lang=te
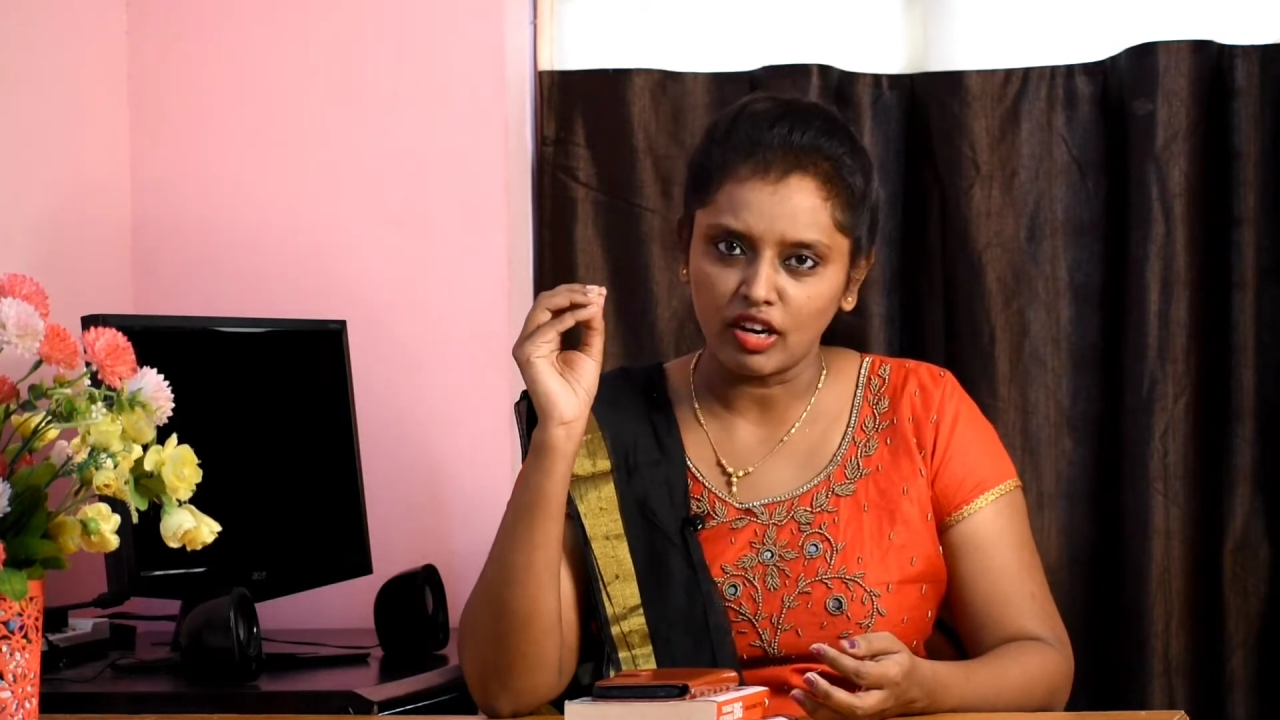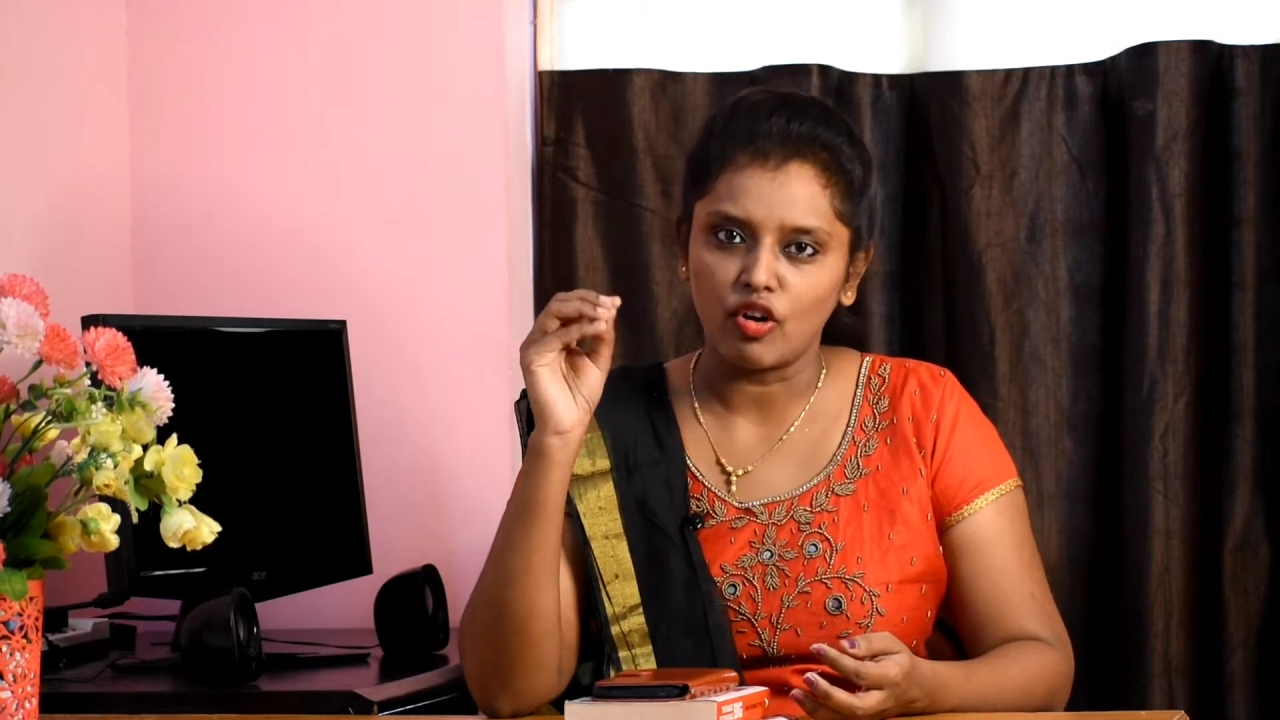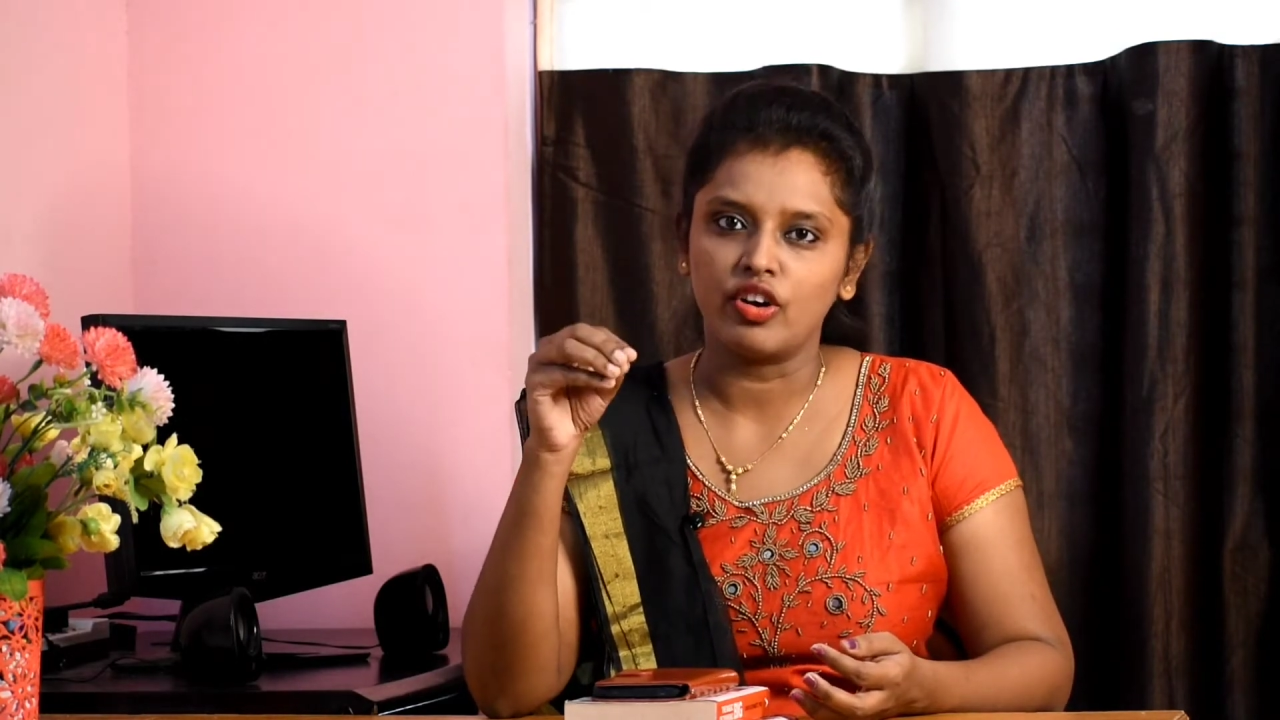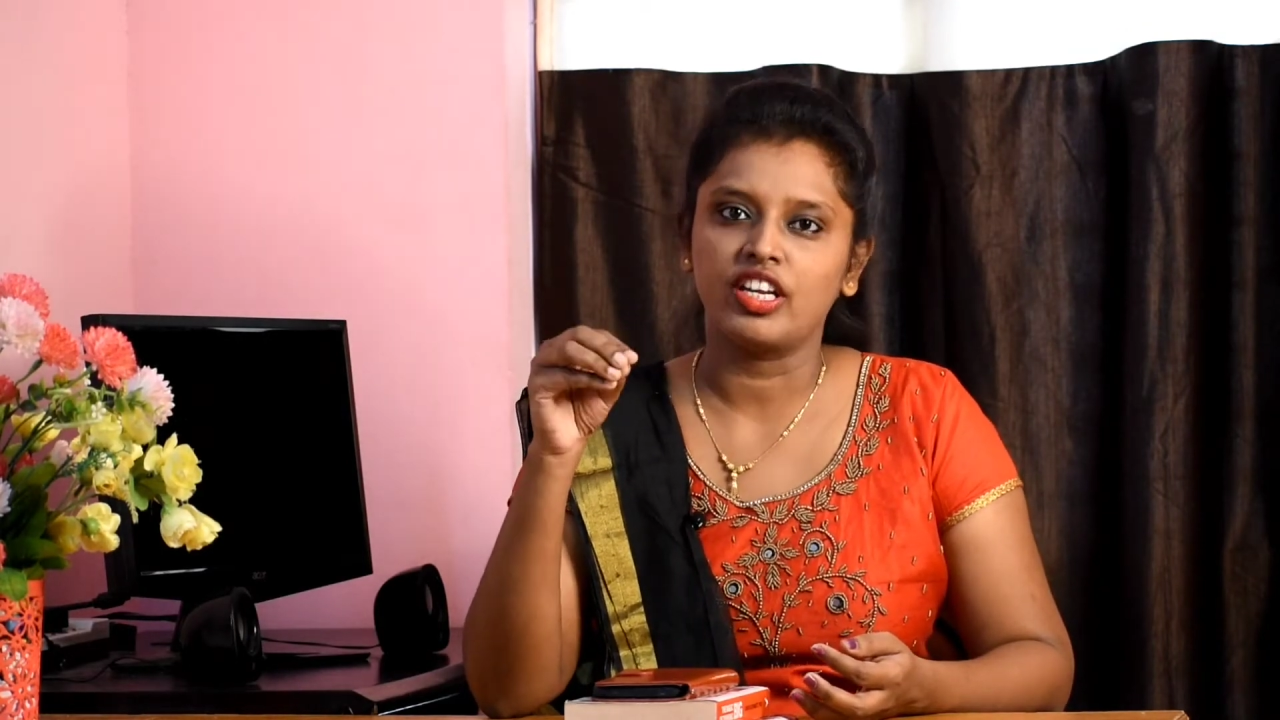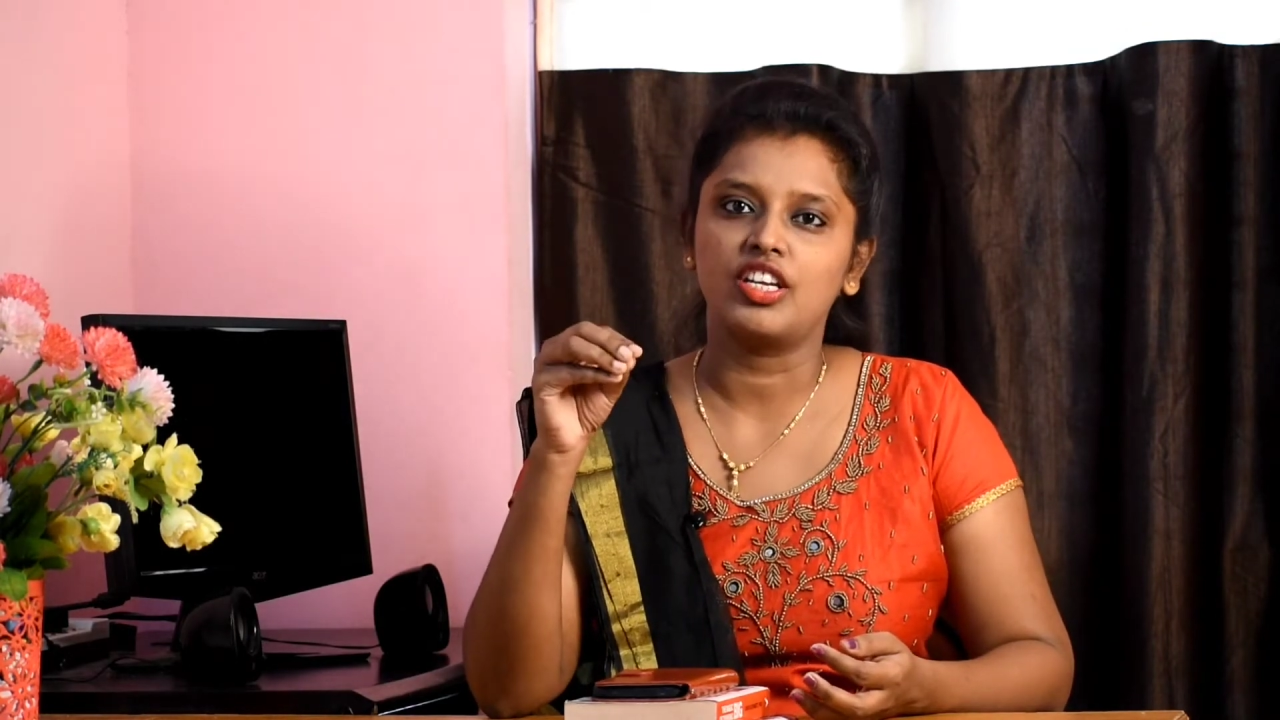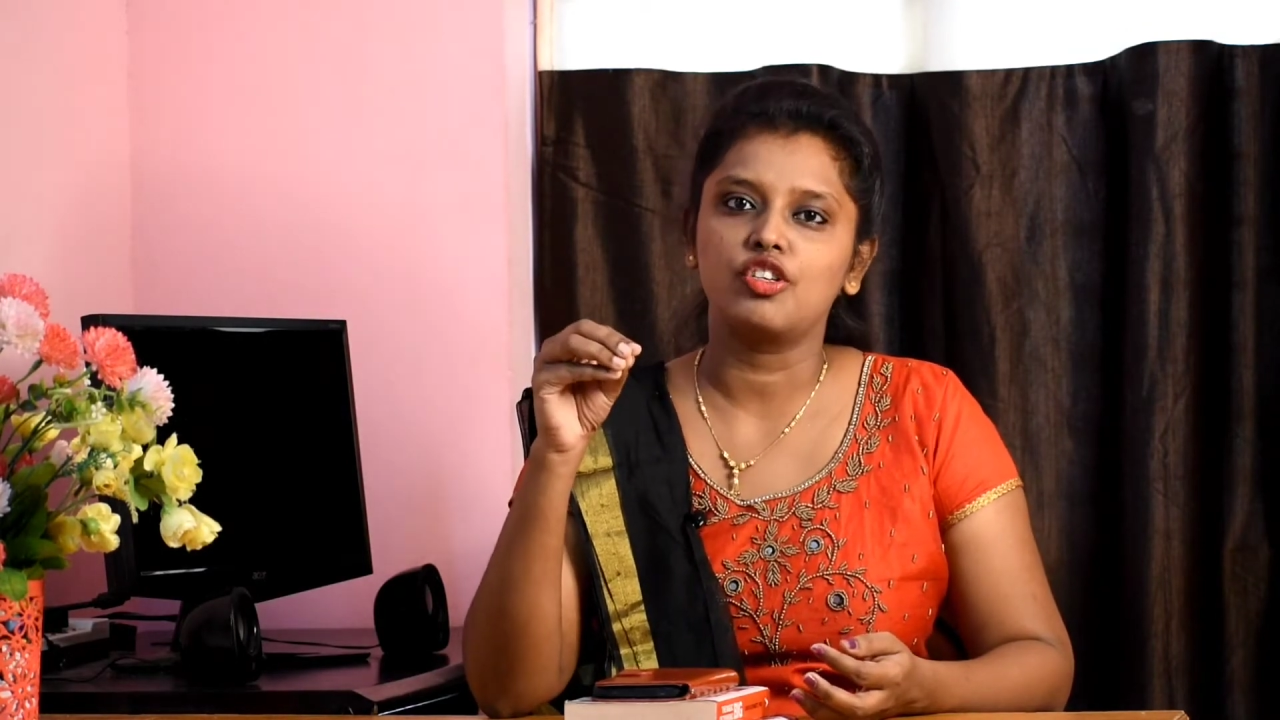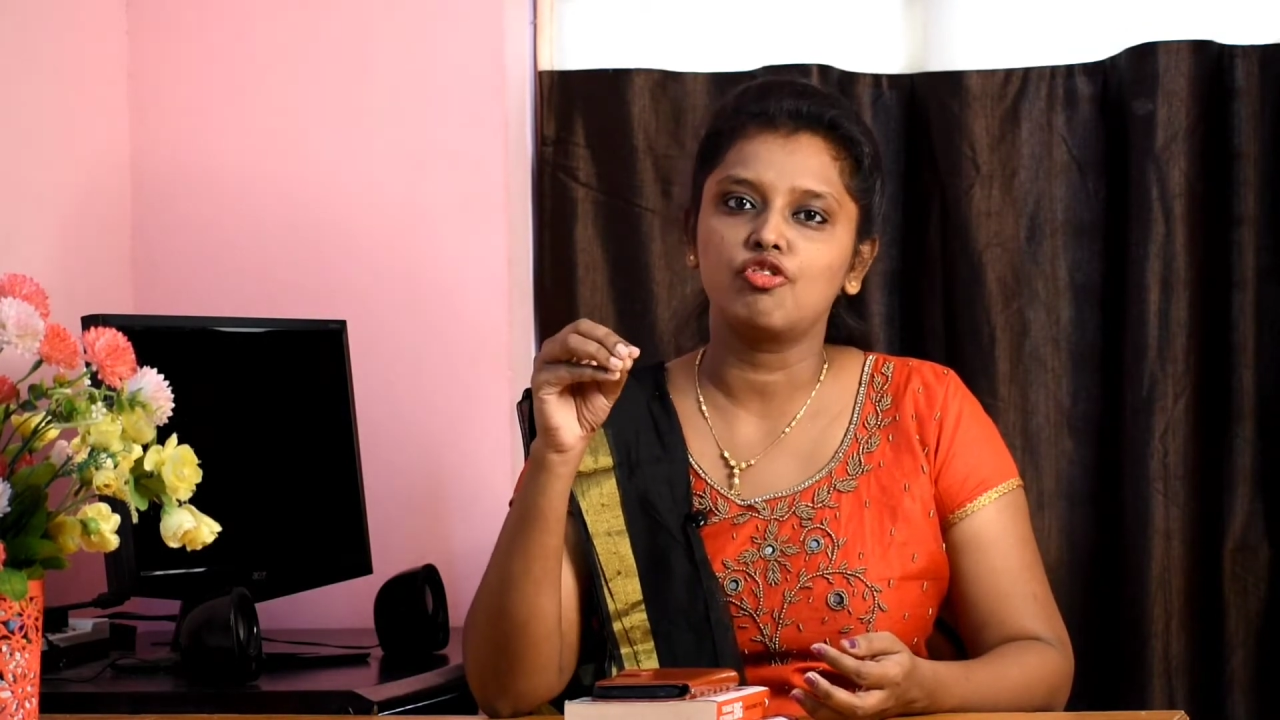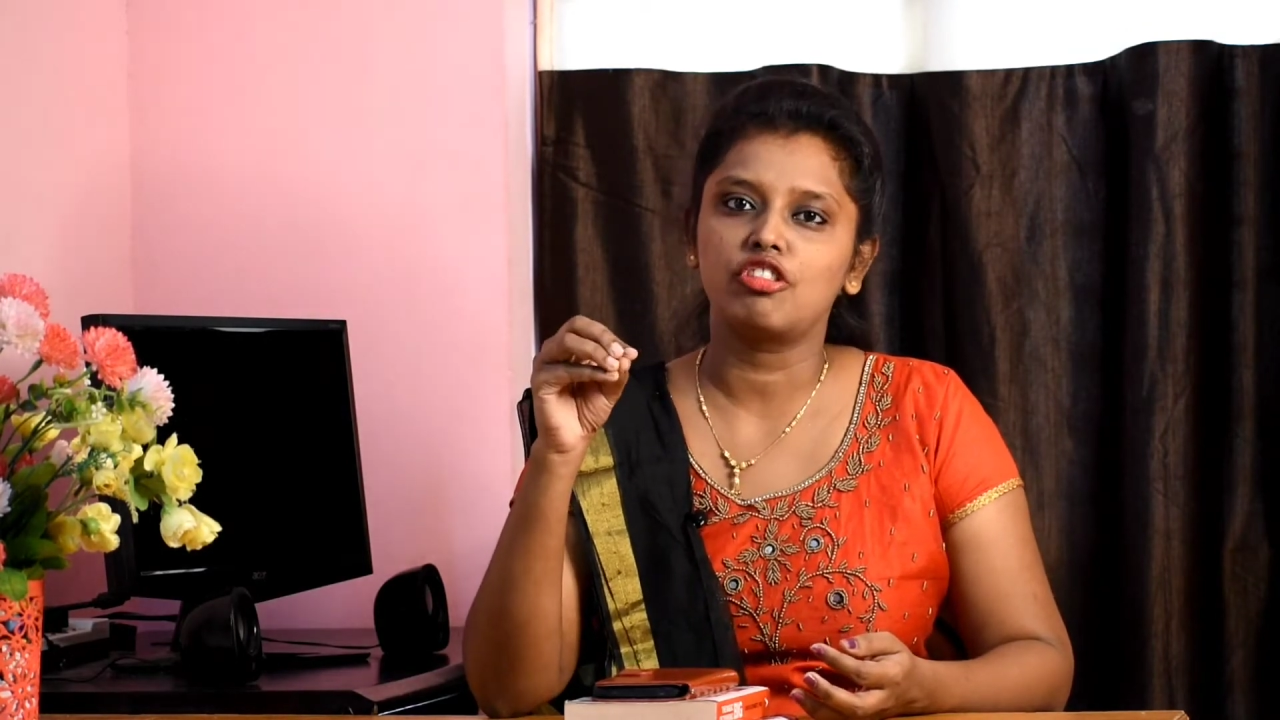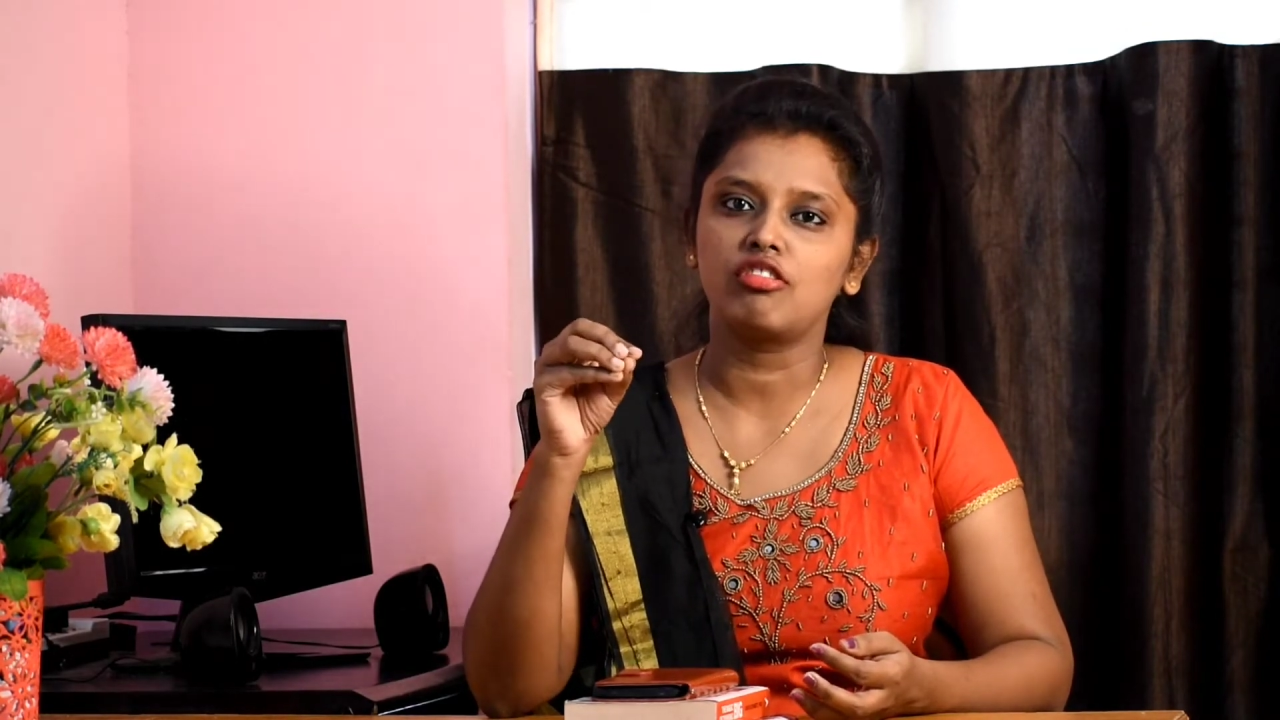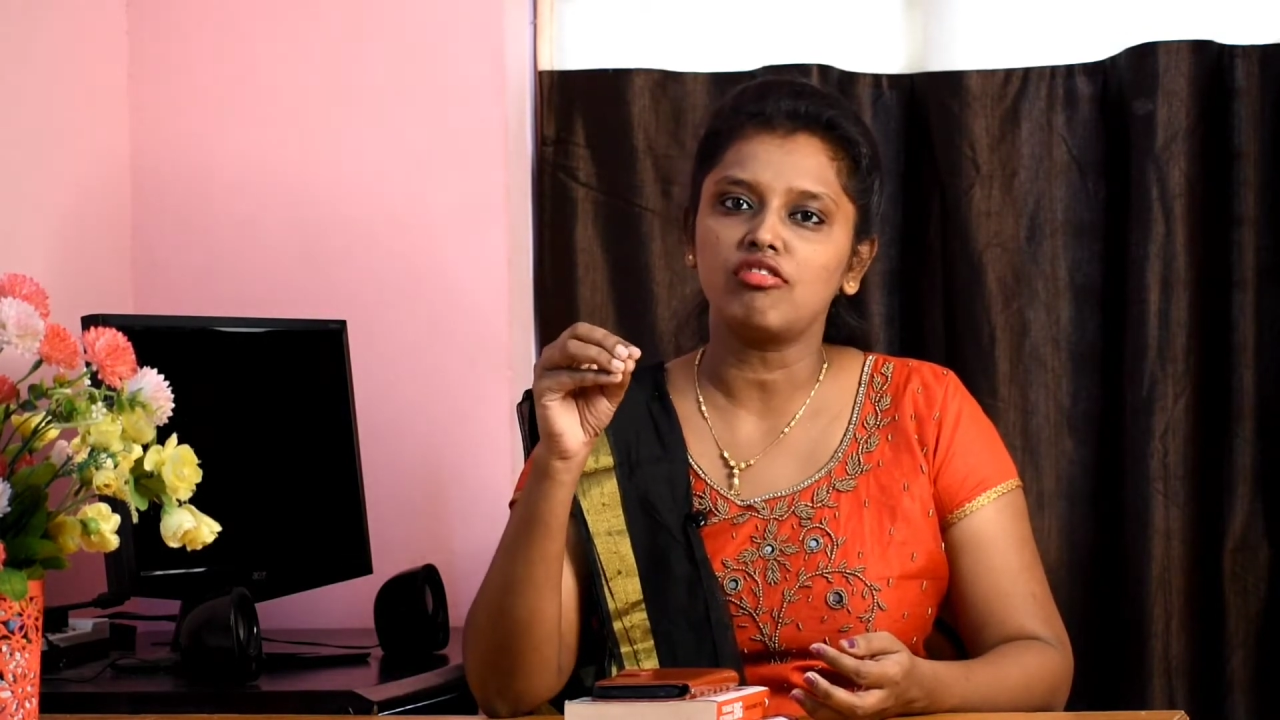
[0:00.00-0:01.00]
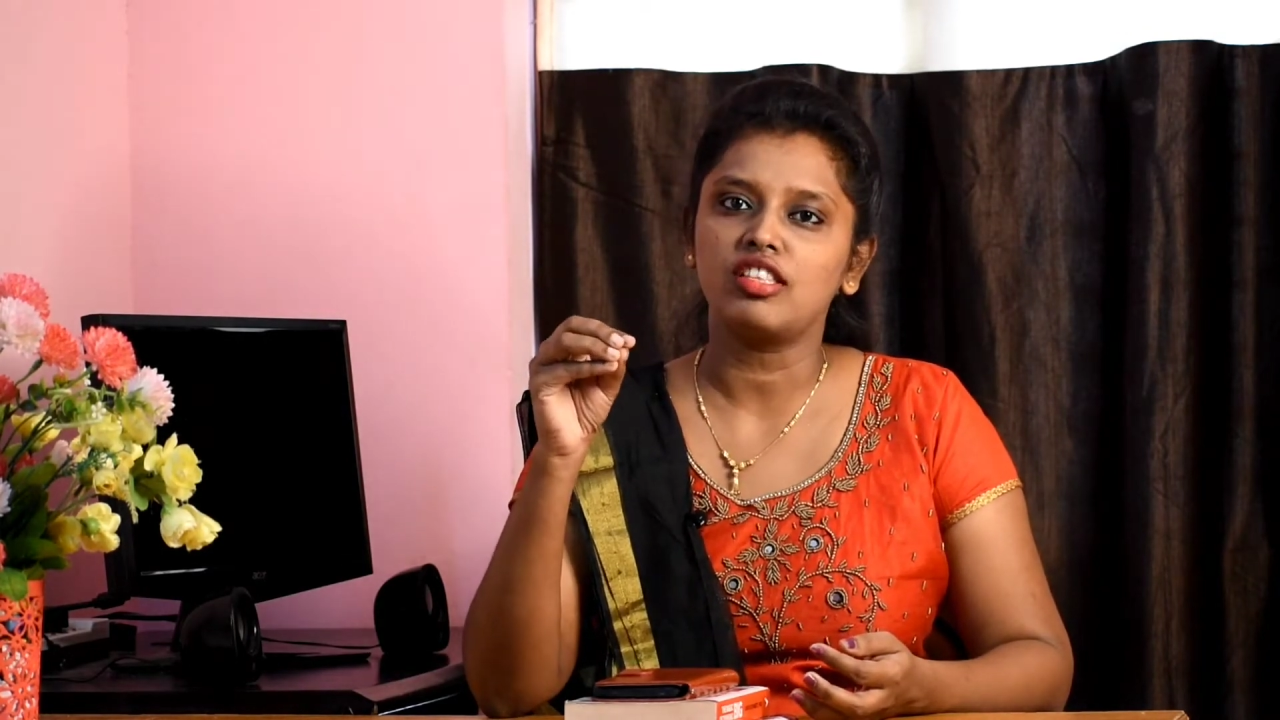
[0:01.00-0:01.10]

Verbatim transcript: ఆనియన్ జ్యూస్